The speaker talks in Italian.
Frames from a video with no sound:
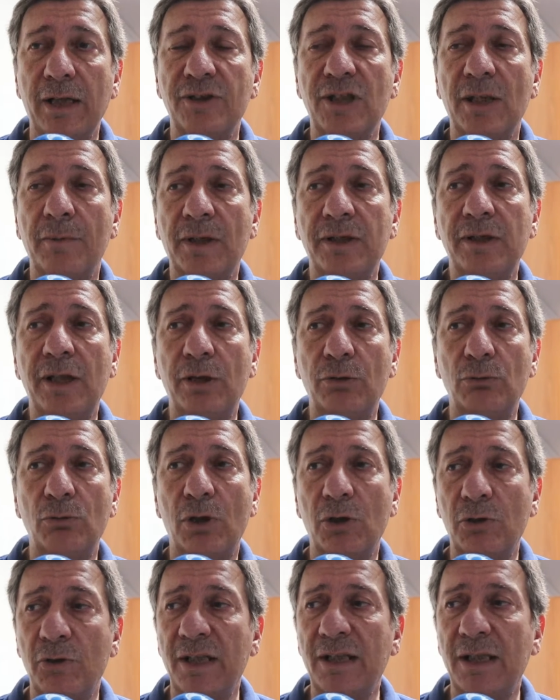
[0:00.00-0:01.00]
Siamo
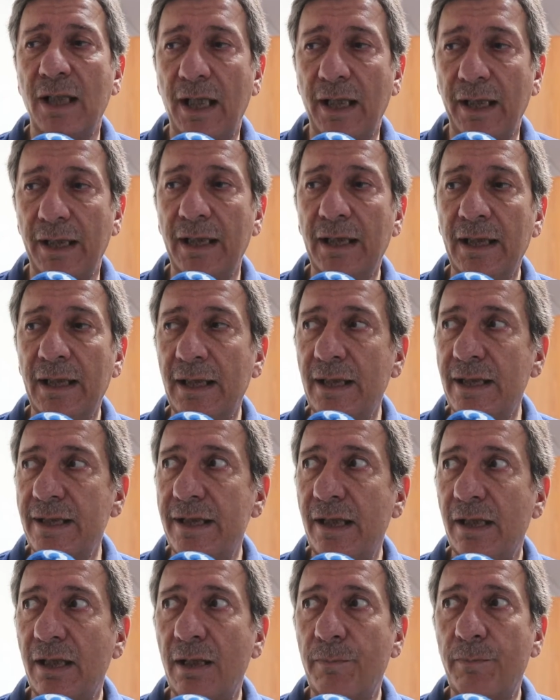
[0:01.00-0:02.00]
addirittura dove andare
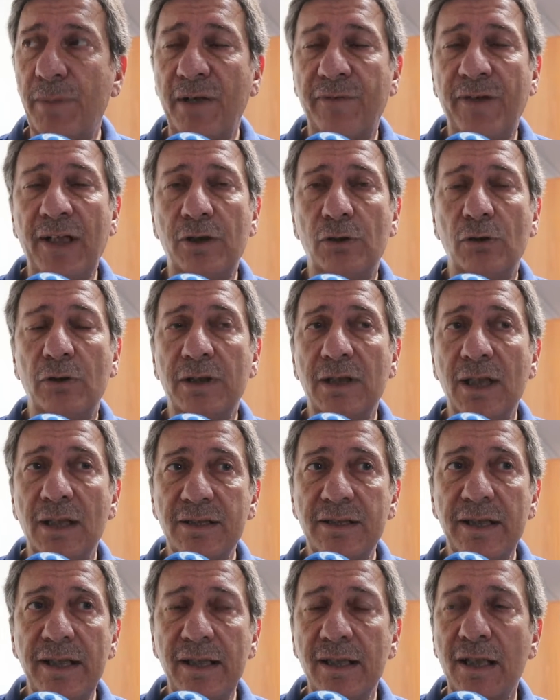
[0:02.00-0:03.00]
sia dal prefetto che dal
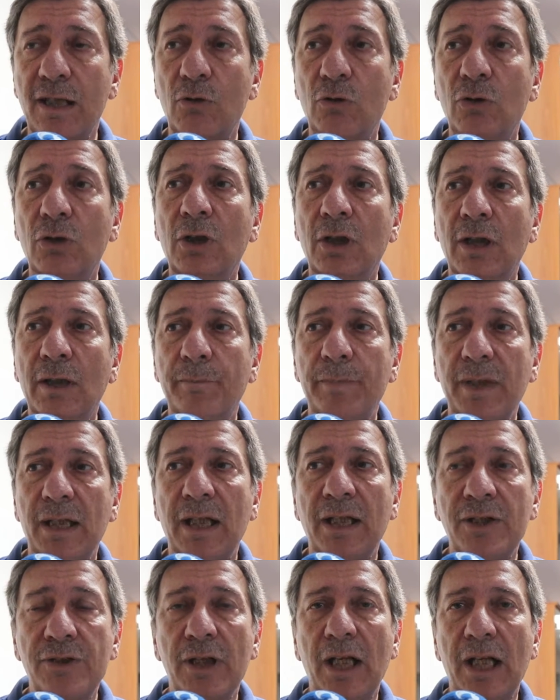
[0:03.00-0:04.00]
sindaco per
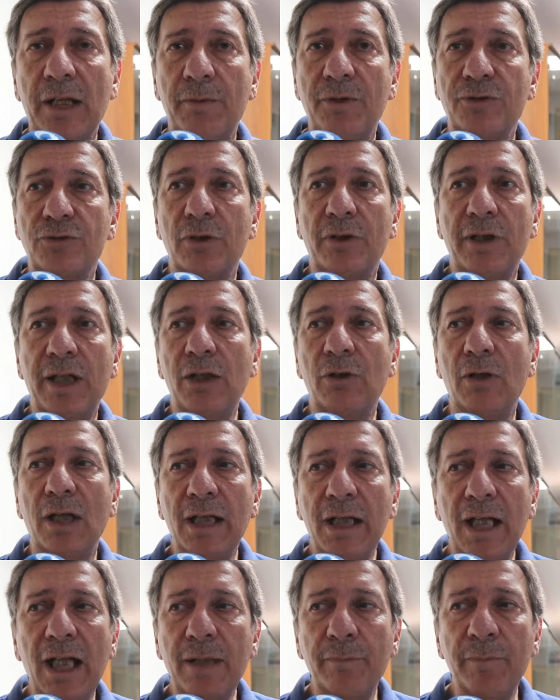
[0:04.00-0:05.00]
lanciare questo grido
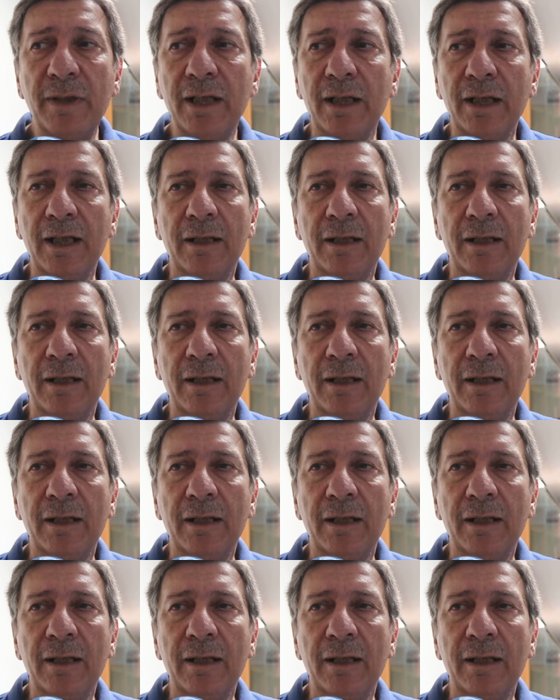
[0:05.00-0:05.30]
d'allarme